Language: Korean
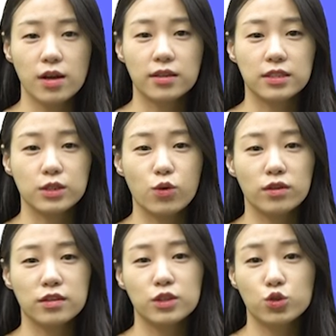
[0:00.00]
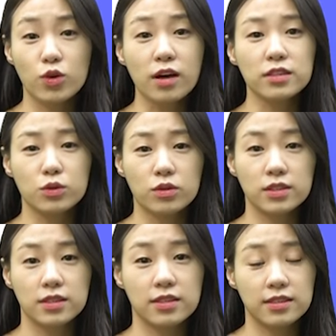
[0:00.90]
증권을
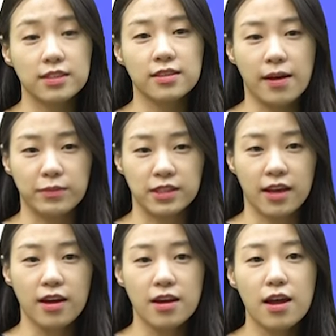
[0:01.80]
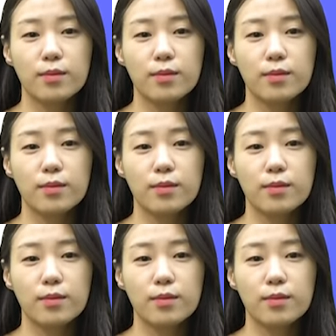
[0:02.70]
중앙증권식 그릇에 담느냐,